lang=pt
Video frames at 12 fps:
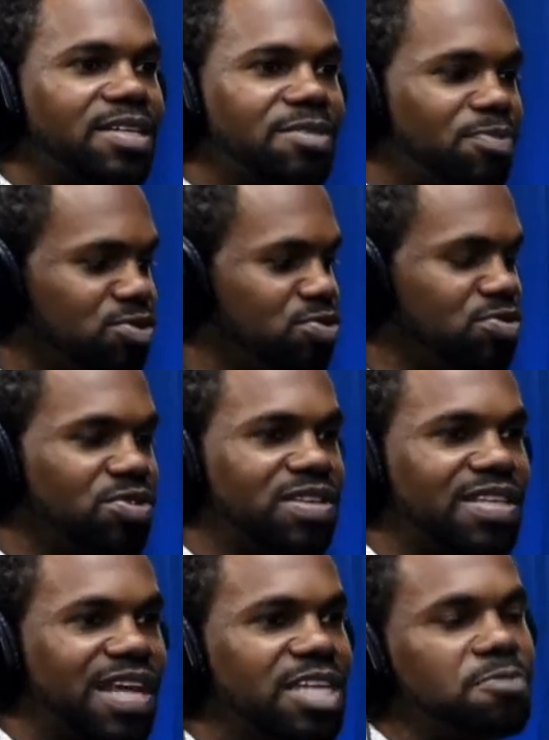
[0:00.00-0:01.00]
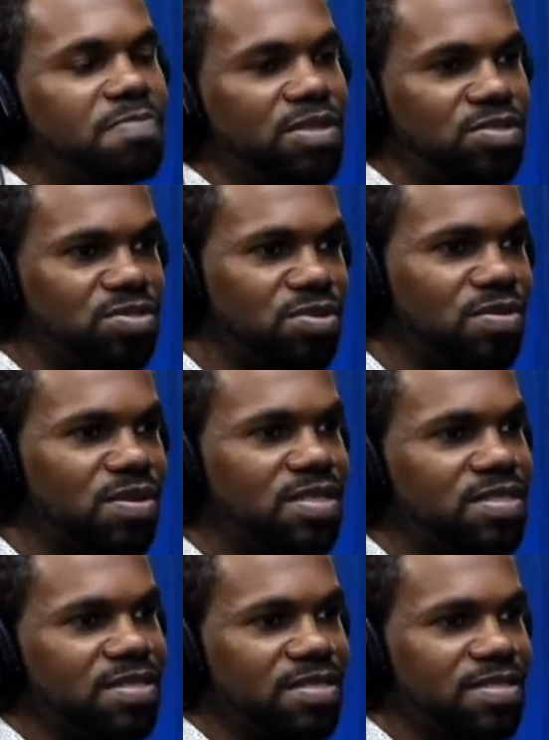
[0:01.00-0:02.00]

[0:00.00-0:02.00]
Pô, juntou três pessoas